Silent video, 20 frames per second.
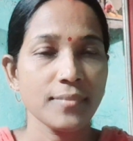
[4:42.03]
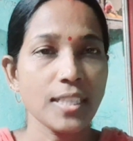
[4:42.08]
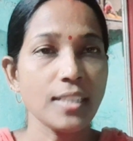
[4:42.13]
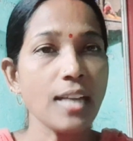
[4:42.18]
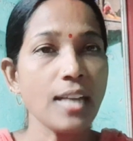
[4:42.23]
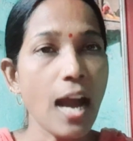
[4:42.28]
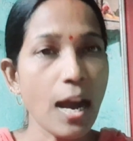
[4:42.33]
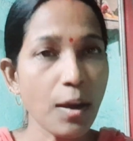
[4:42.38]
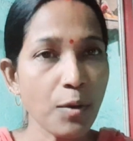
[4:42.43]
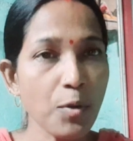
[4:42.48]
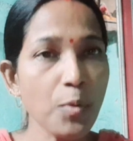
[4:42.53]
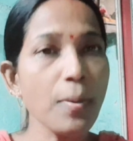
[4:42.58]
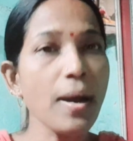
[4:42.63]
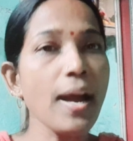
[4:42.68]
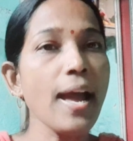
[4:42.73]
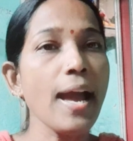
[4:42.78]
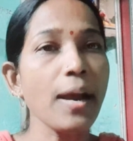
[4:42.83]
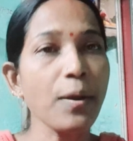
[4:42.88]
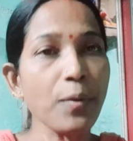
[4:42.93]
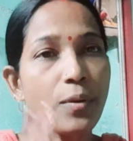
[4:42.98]
ঠাকুমা
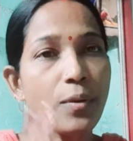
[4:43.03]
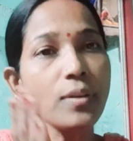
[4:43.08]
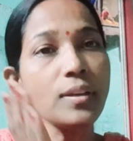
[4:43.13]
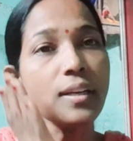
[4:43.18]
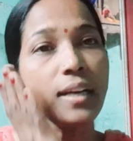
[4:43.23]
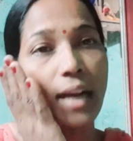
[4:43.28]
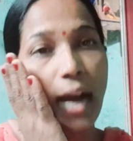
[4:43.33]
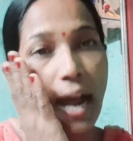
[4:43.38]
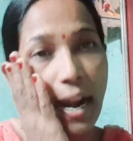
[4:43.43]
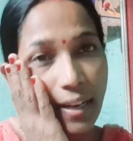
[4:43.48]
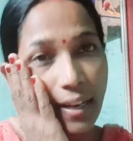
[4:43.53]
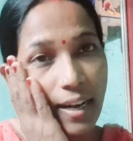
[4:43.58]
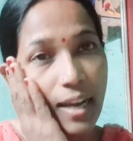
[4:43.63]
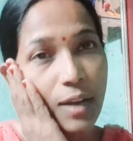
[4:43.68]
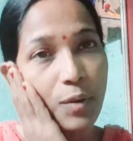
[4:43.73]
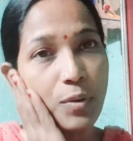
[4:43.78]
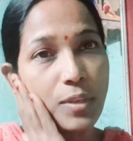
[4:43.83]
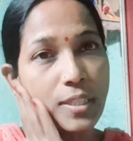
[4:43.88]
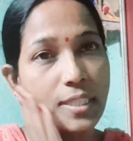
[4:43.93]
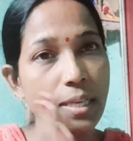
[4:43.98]
এখন কান্না
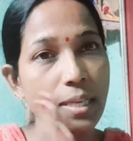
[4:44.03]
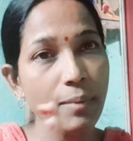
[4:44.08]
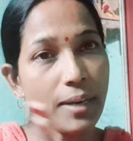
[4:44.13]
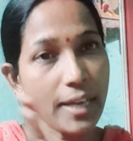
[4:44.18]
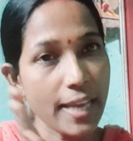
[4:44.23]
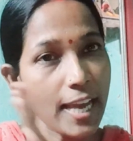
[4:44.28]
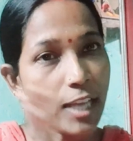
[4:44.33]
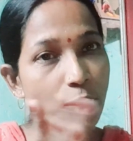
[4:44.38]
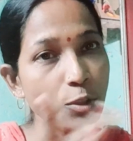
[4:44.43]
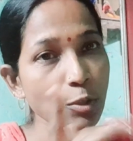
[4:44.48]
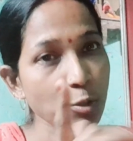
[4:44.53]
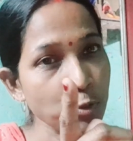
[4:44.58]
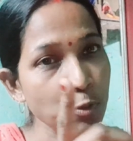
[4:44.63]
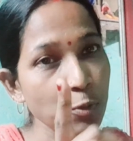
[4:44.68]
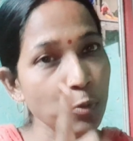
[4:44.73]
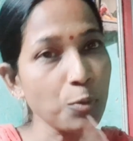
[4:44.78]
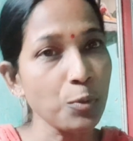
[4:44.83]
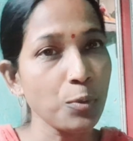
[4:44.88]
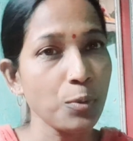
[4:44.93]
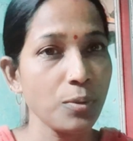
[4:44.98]
করছে মানে এই তো শুরু